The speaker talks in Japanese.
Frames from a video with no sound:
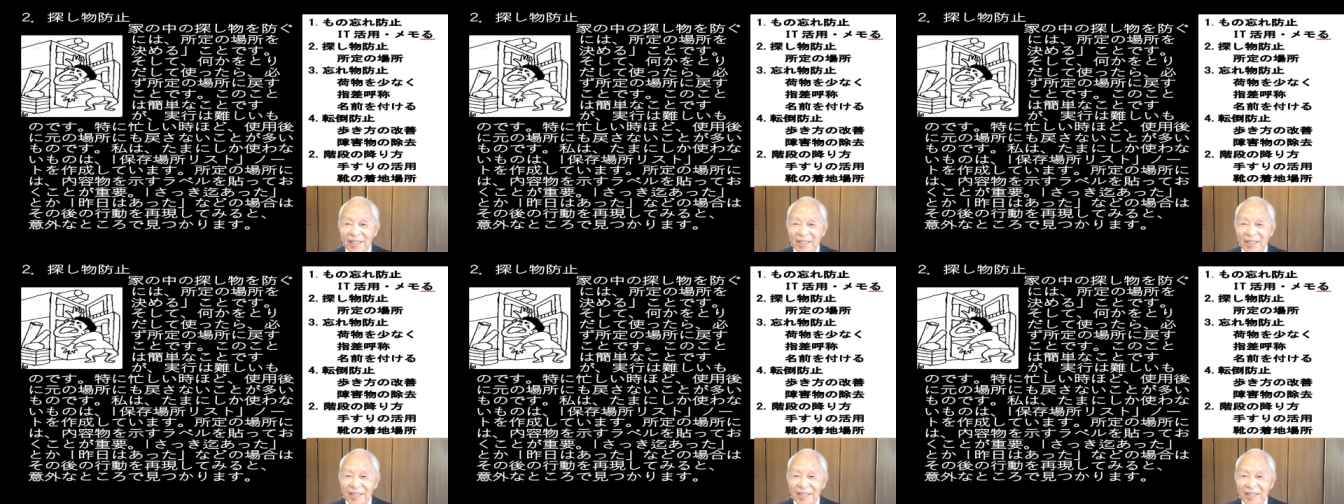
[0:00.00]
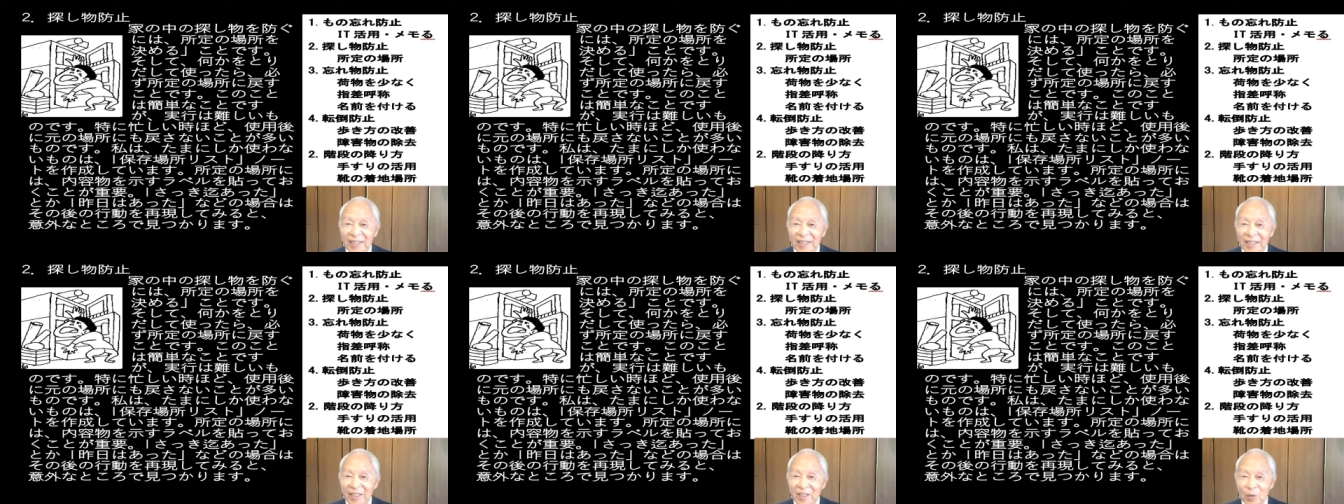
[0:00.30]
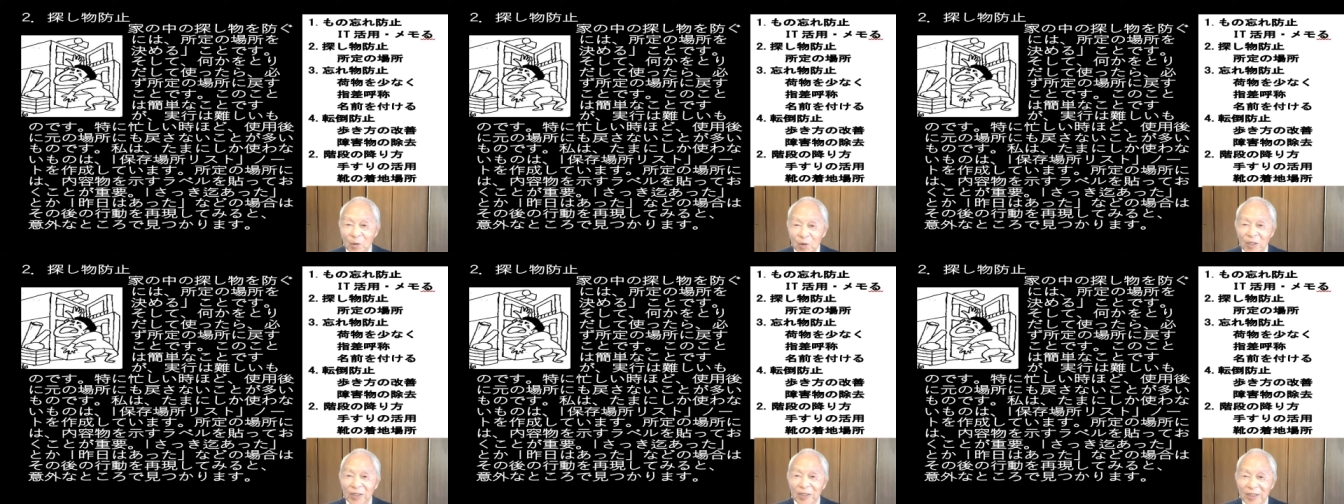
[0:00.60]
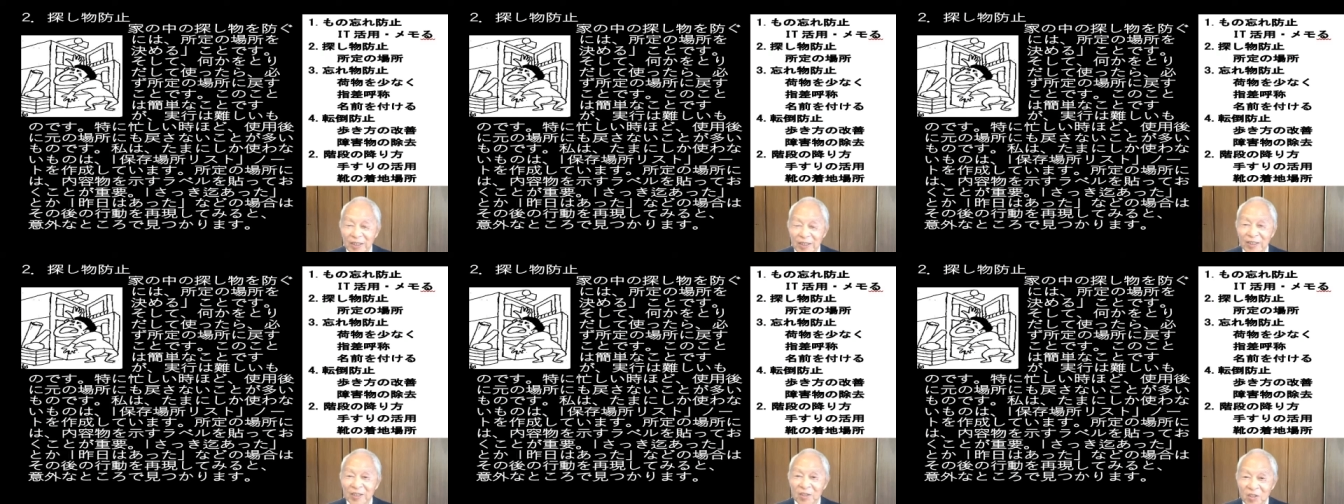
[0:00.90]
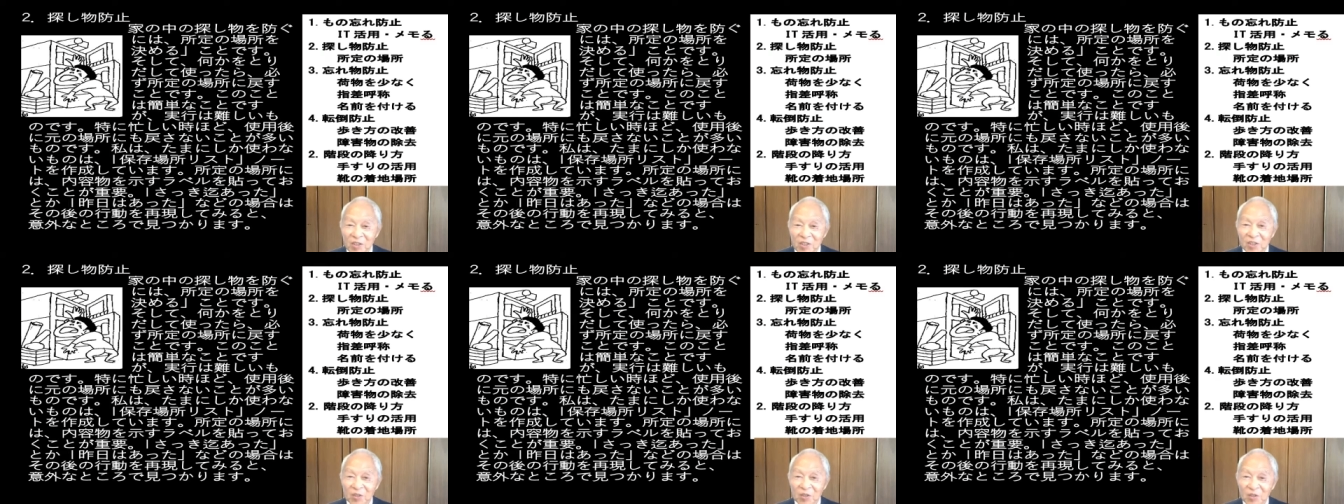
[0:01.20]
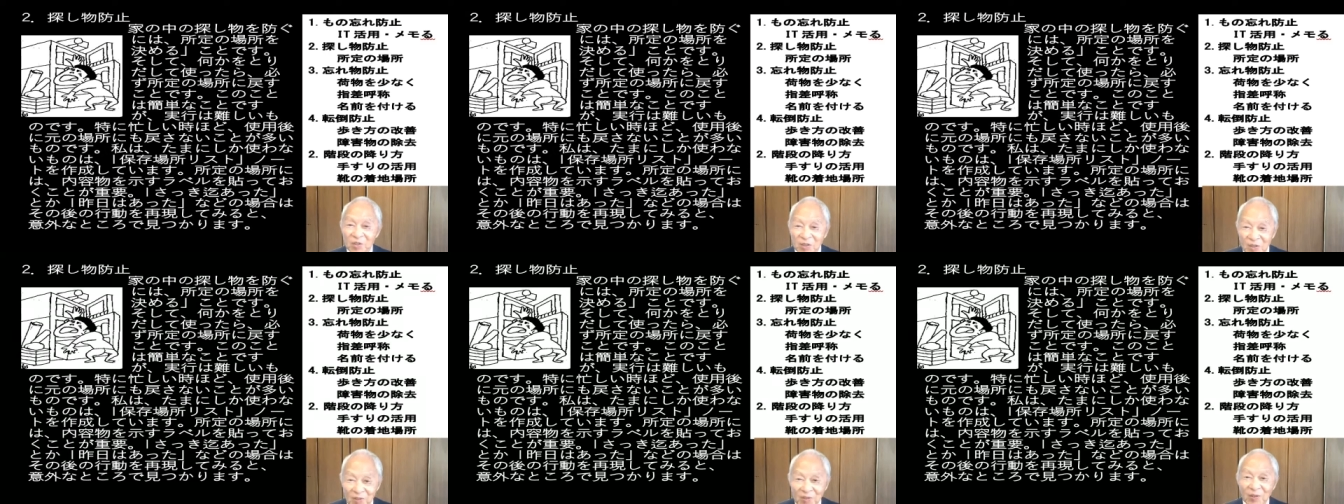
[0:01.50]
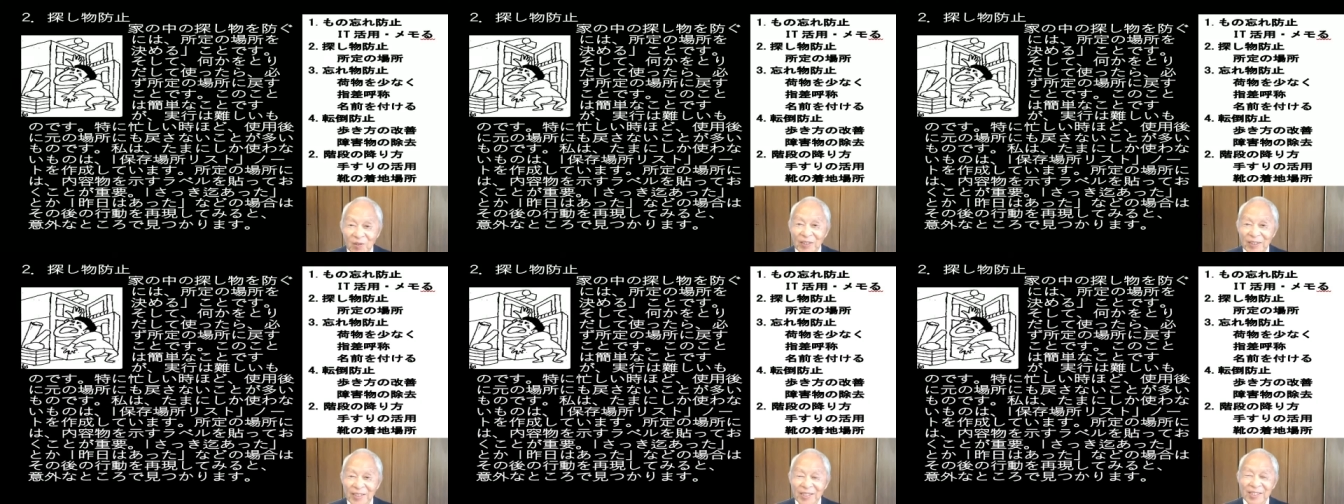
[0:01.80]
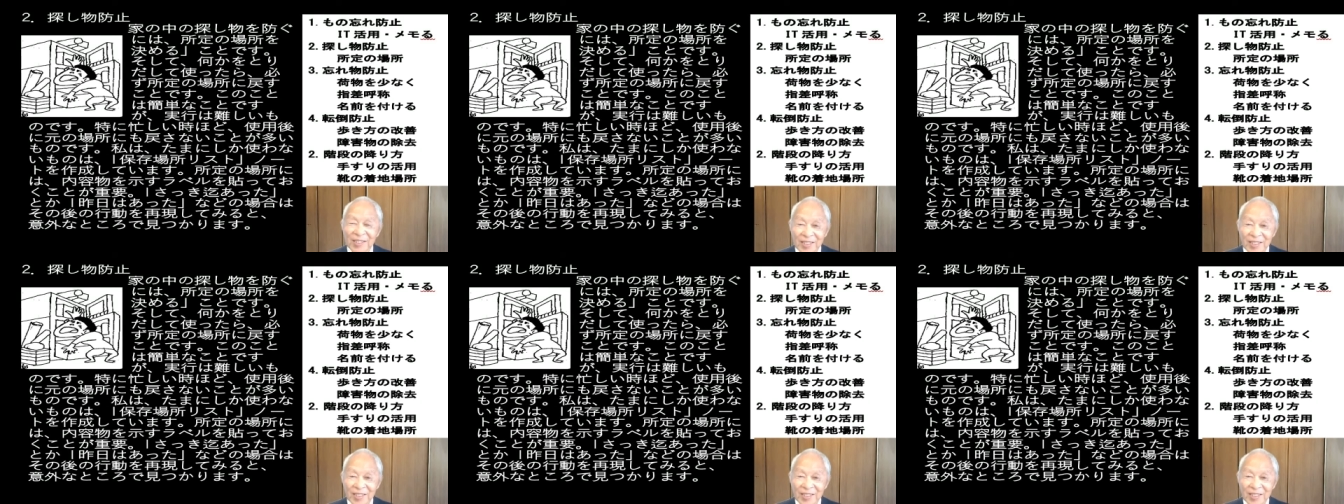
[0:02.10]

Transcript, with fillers: えトレッキングシューズとかで